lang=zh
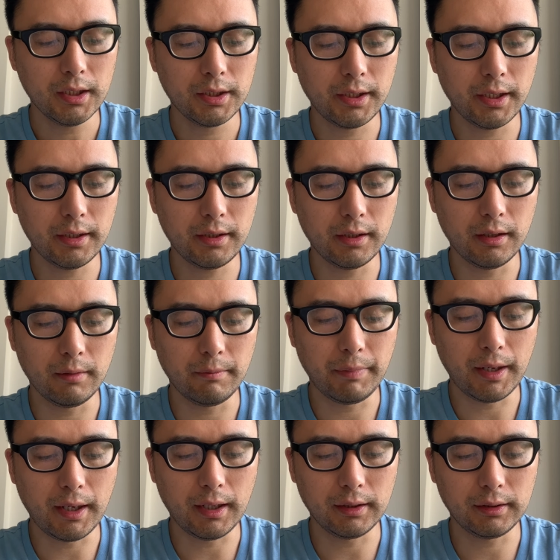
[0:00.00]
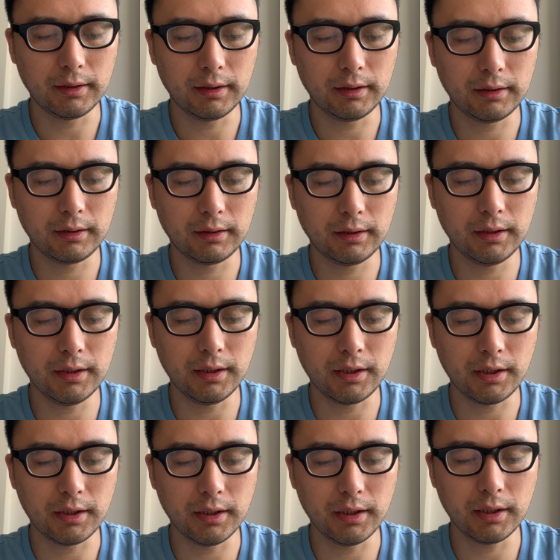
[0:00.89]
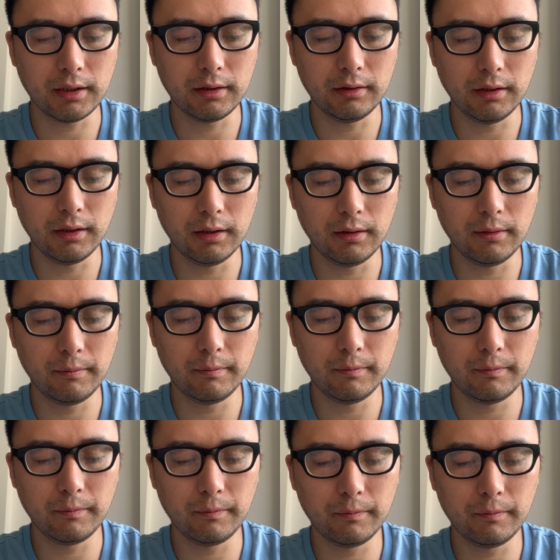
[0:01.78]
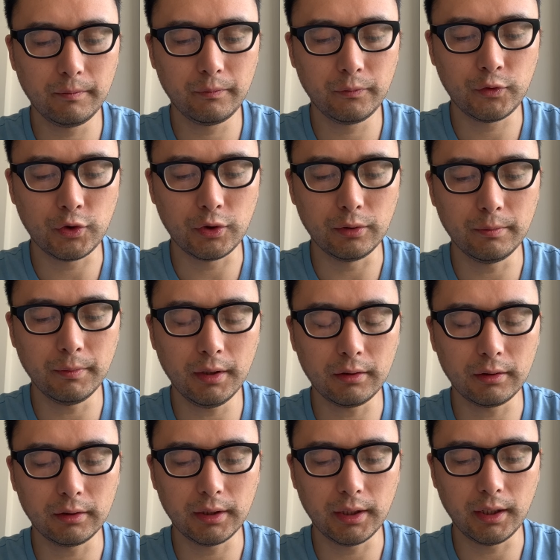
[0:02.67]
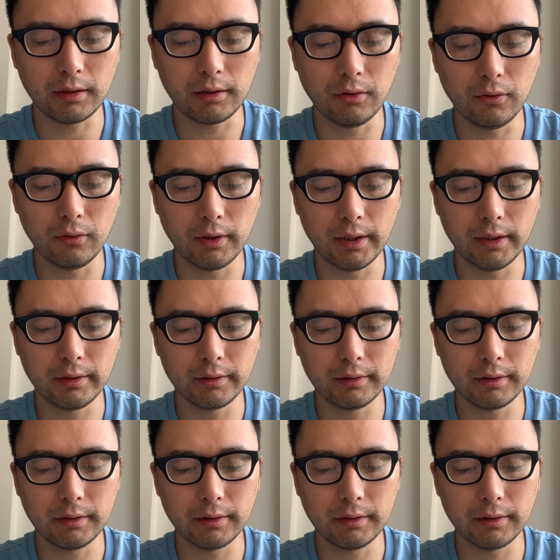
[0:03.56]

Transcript: 接着把。第十一个菊梦也勾了，